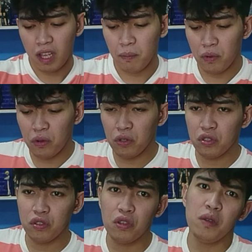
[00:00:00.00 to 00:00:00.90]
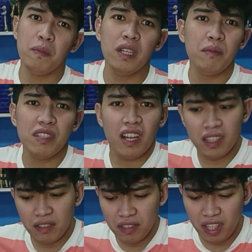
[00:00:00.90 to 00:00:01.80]
tapos yung iba naman
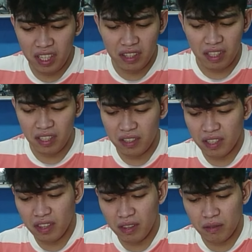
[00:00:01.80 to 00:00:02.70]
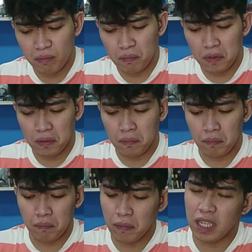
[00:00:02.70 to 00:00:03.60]
sila Android 18 at
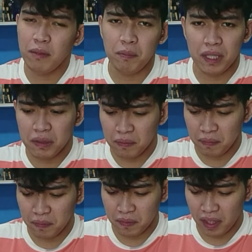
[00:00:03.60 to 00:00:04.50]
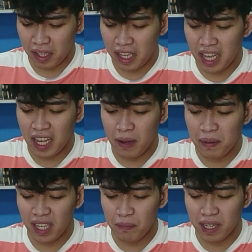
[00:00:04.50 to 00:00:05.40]
marami pa. Kaya
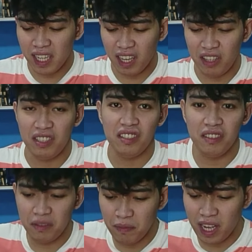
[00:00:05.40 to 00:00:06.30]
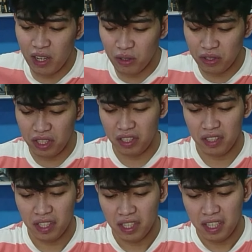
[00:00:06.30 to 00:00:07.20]
abang-abang lang kayo dyan, mga lodi.
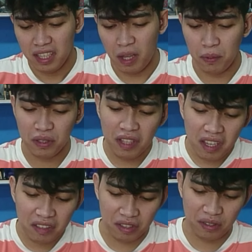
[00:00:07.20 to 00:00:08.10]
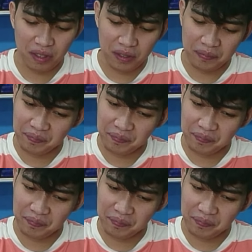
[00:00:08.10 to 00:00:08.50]
Tapos next.